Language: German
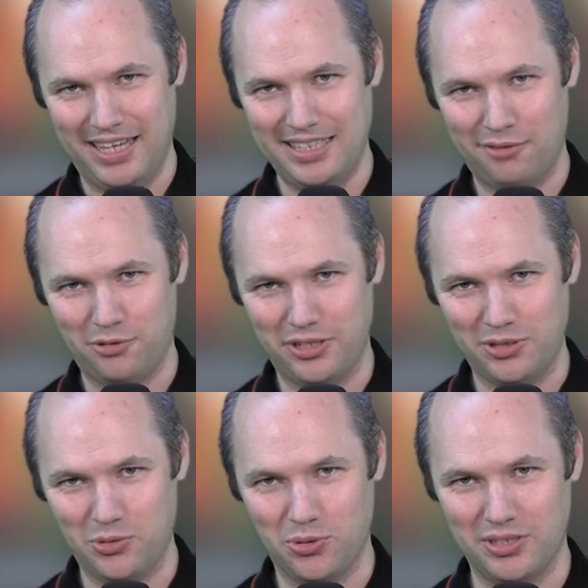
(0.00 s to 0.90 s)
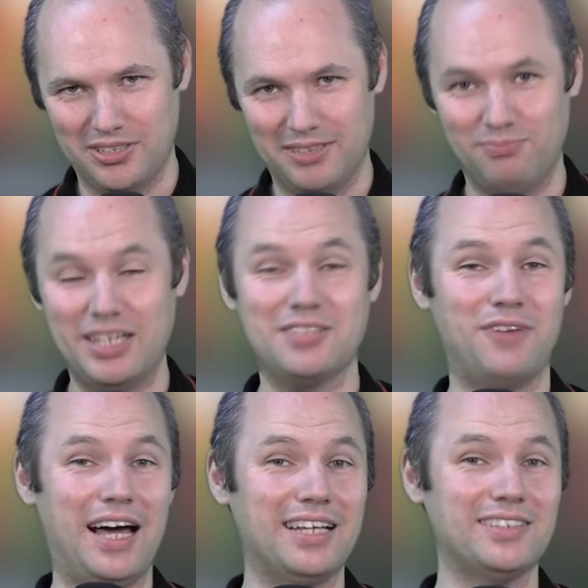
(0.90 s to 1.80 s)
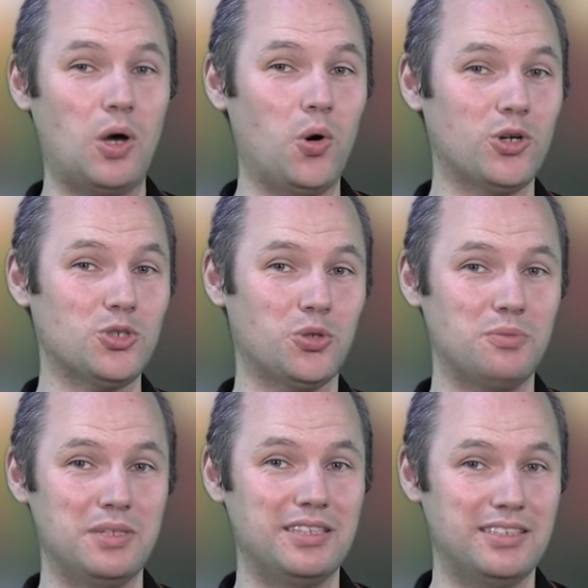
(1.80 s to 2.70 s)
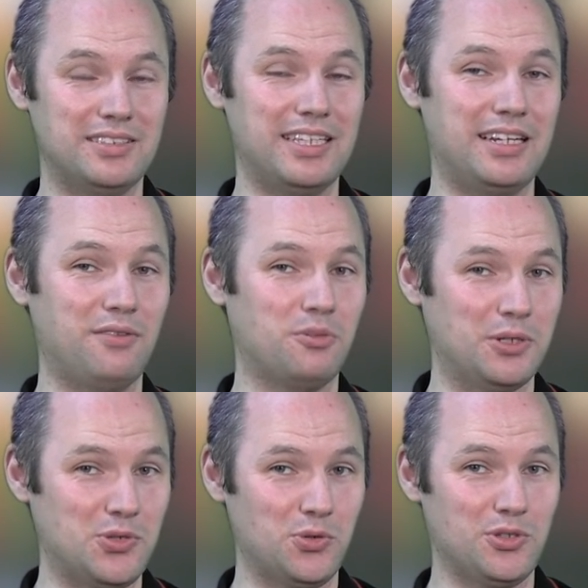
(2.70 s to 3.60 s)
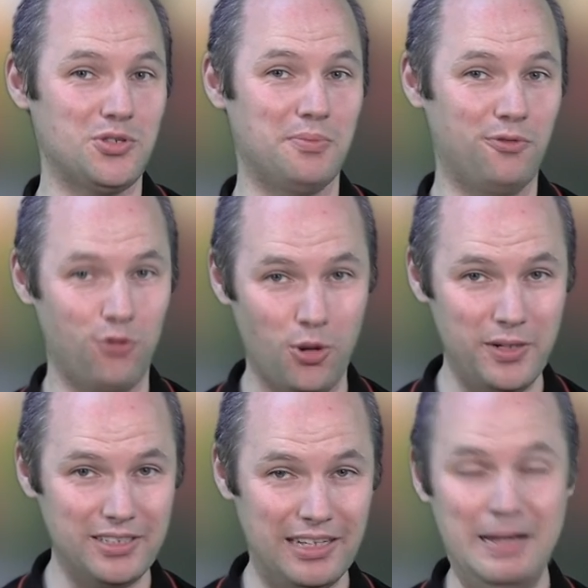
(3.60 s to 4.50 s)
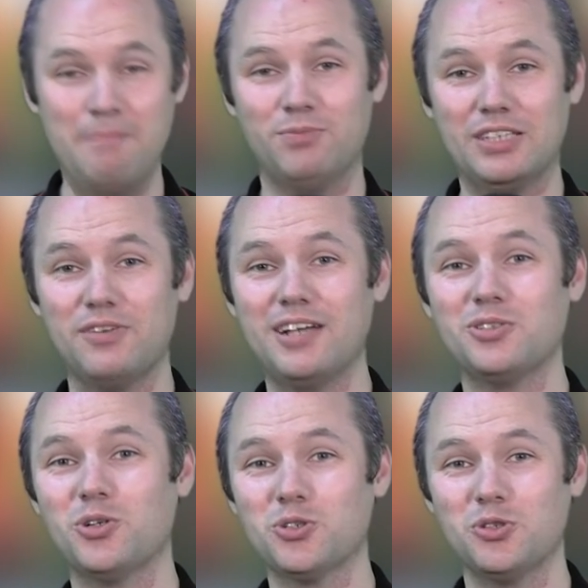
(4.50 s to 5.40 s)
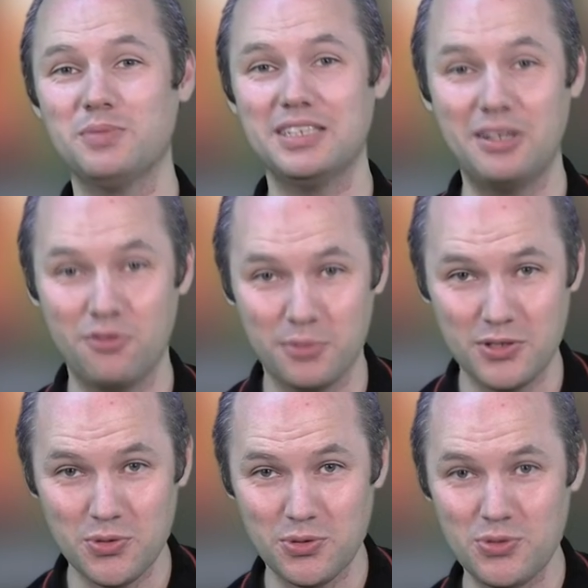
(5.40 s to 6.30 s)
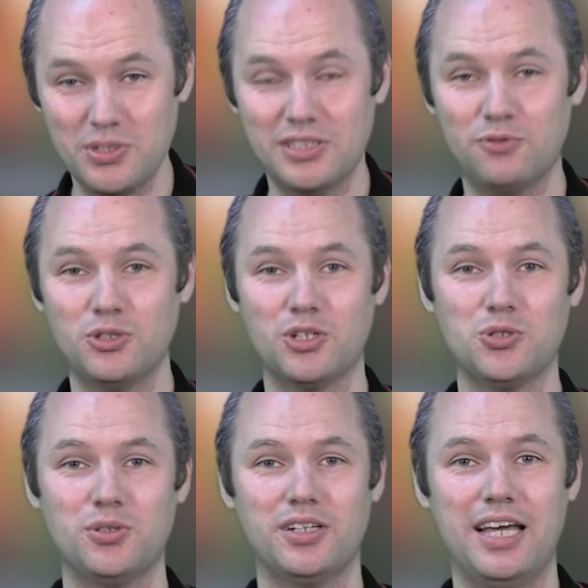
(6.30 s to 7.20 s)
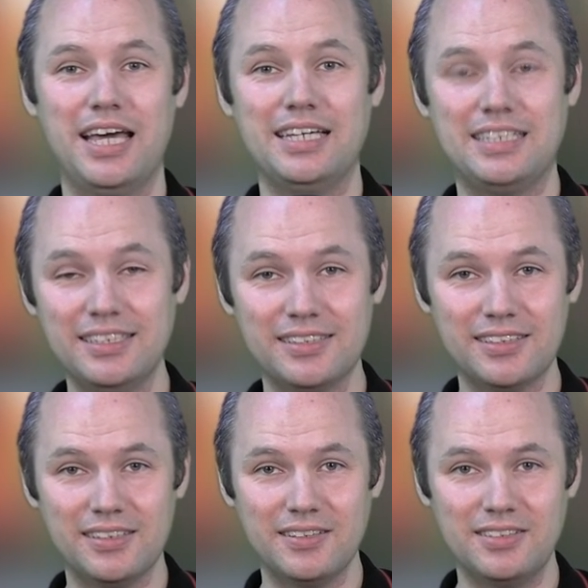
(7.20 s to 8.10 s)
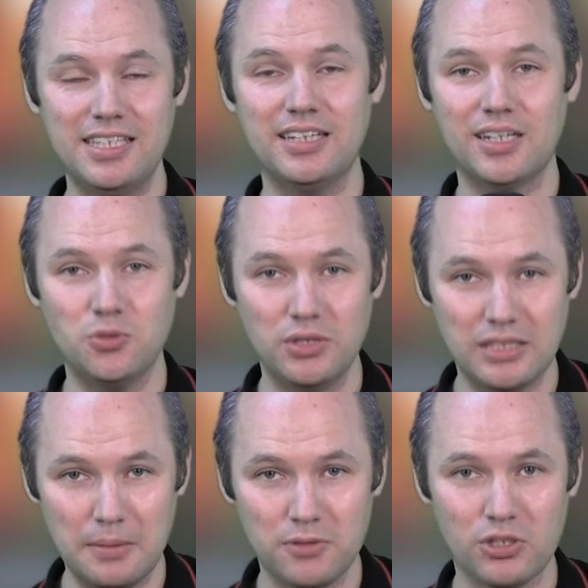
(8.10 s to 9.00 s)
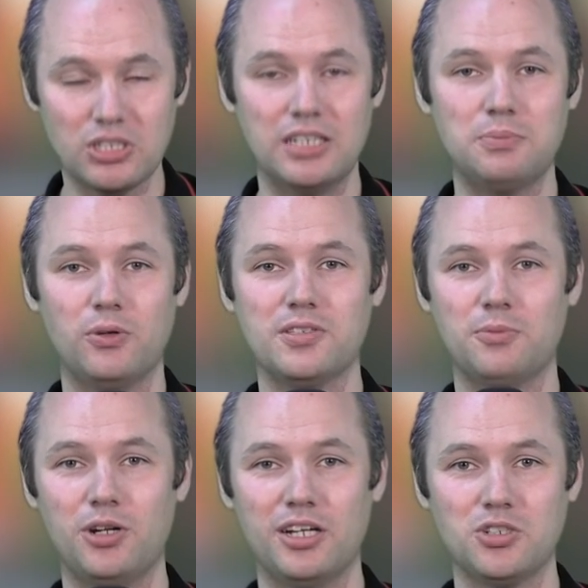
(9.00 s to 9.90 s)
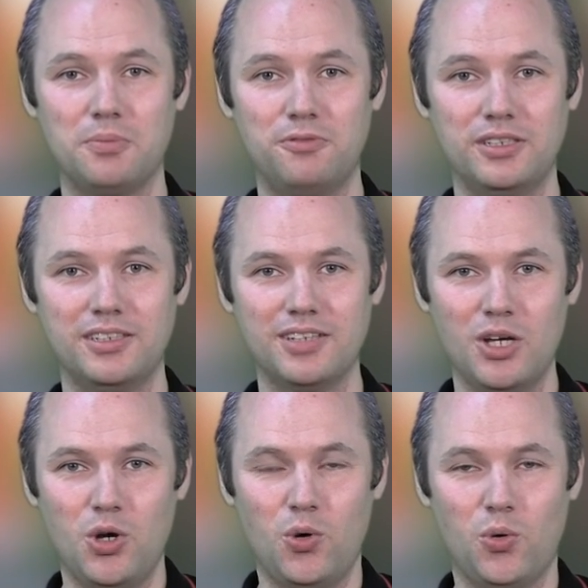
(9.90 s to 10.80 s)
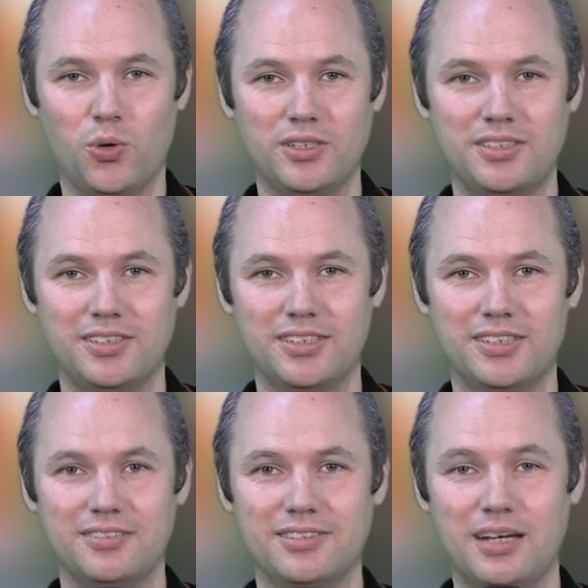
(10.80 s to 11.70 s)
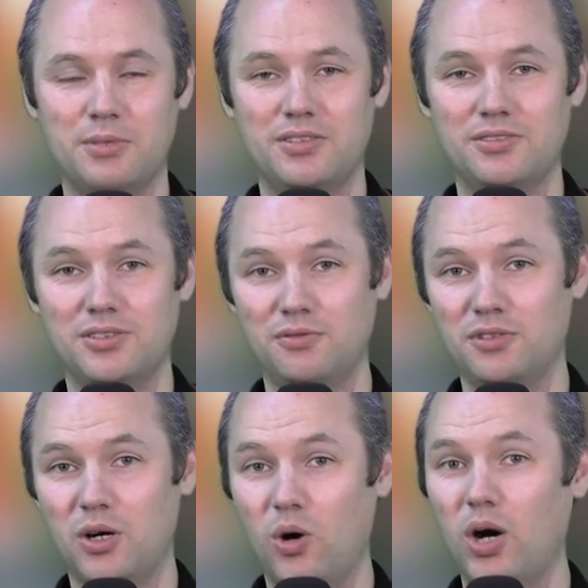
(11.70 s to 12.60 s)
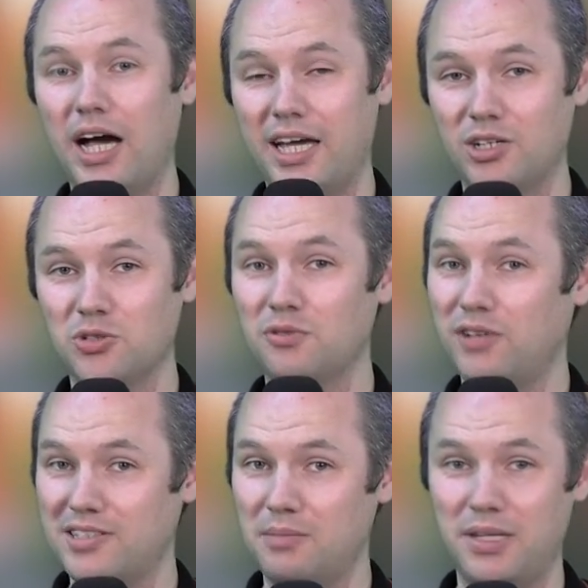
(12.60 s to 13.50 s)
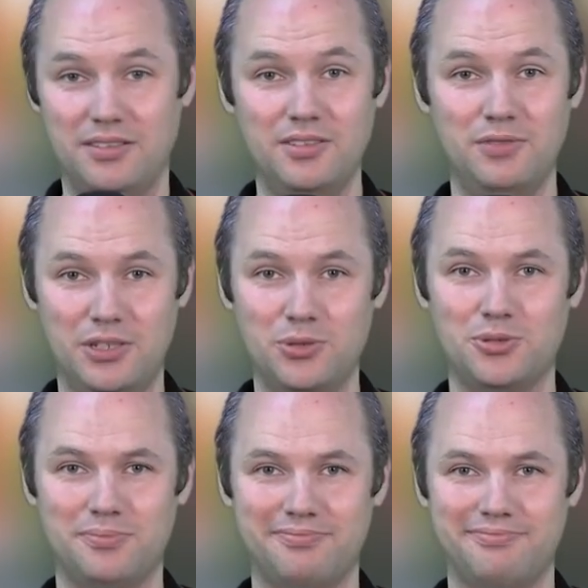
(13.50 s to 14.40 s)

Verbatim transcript: Ja, Freunde, und das war es auch schon mit den Informationen zum Vorbild. Das war es auch schon mit den Informationen zu dieser wunderschönen Kiste, die ihr natürlich selbstverständlich bei uns im Online-Shop findet. Und äh, damit sind wir auch eigentlich schon fast am Ende des Videos.